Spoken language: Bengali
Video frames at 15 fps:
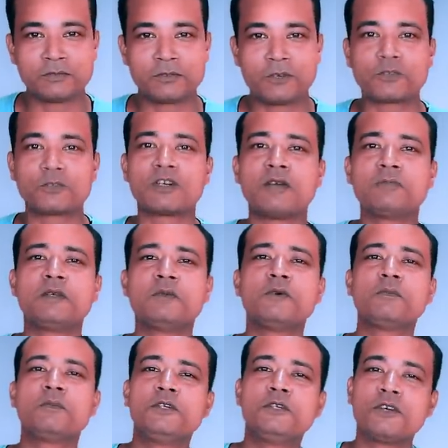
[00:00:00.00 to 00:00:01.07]
ফটোগ্রাফি এবং
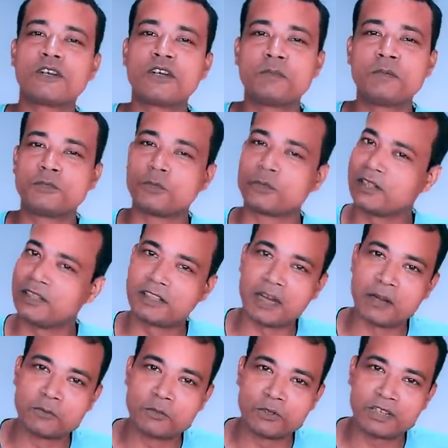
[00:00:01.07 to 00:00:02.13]
ভিডিওগ্রাফির জটিল
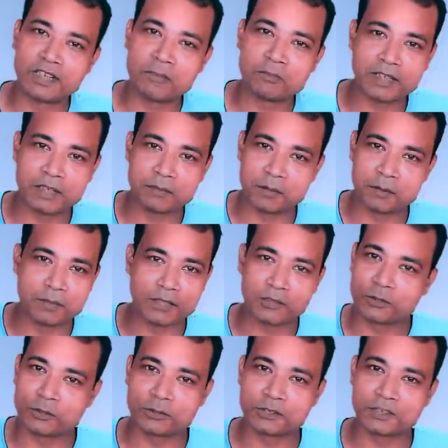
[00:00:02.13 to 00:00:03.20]
টার্মগুলো কি আপনাকে বিভ্রান্ত
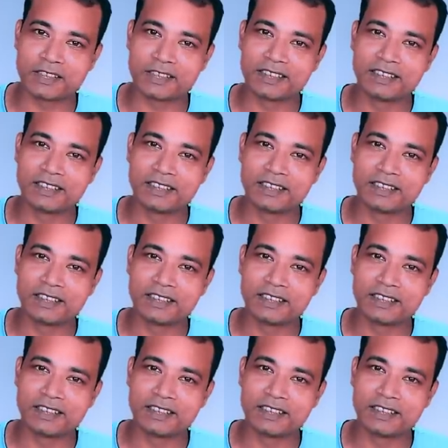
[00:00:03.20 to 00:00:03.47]
করছে